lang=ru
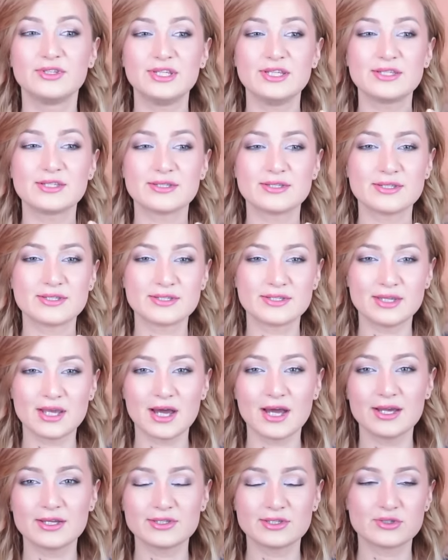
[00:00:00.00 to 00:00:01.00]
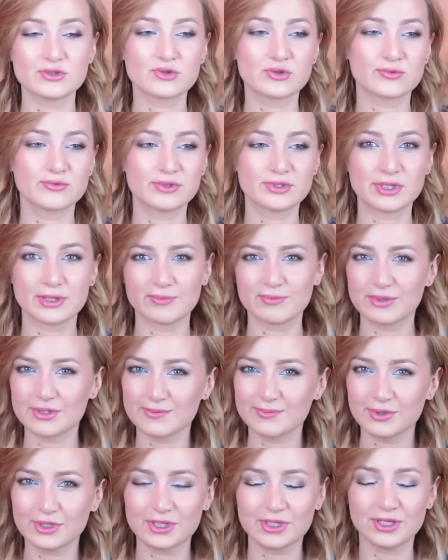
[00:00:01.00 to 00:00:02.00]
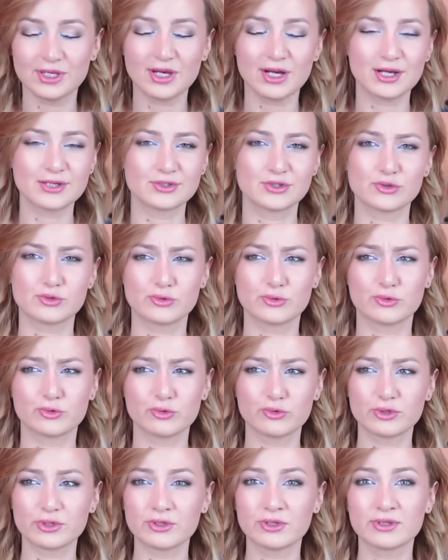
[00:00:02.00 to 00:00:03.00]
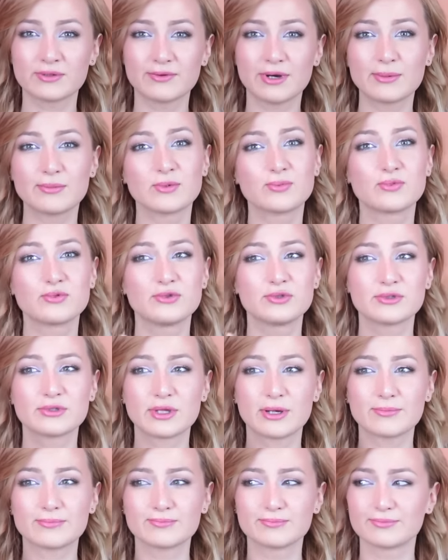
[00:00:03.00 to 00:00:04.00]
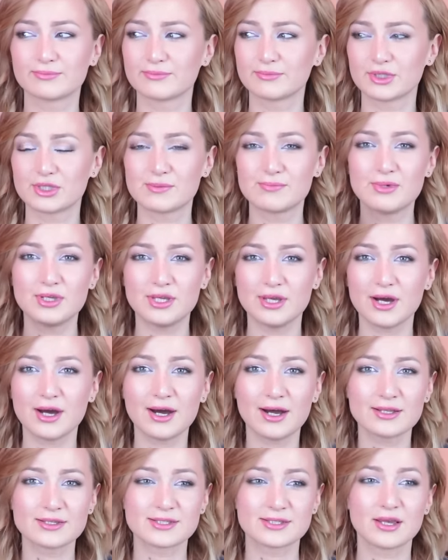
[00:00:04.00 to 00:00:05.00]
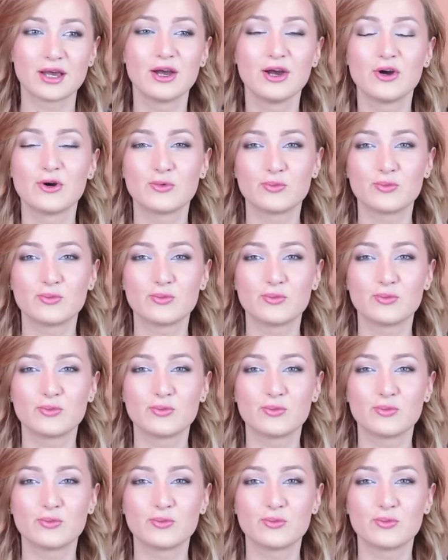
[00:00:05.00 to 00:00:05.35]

Не стесняйтесь, что вы там без макияжа, что кто-то над вами будет там смеяться.